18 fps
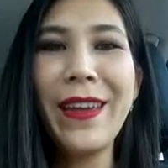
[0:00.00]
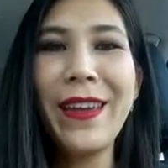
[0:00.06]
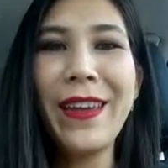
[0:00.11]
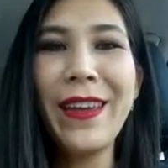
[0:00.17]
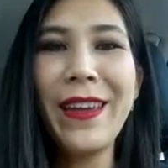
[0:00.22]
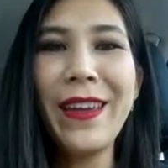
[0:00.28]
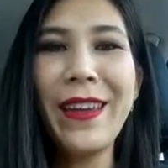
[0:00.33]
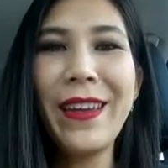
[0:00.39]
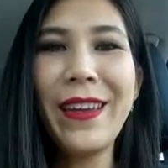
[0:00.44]

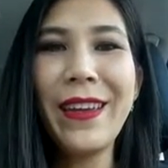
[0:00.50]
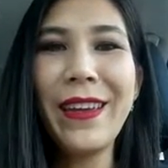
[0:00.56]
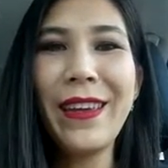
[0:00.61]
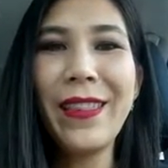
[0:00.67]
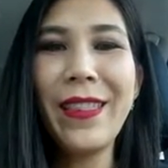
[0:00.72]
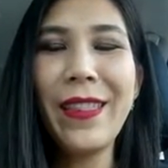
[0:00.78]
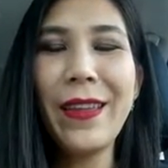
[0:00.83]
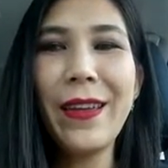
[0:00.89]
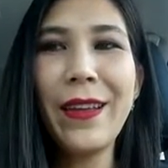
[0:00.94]
eh,
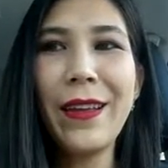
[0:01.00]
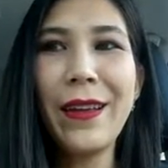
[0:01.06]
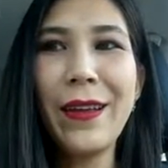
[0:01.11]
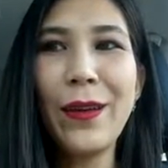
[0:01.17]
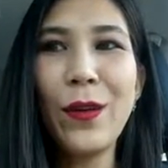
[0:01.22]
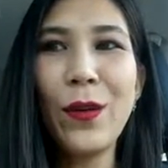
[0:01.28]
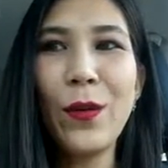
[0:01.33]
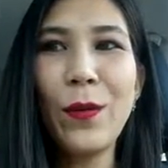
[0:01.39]
del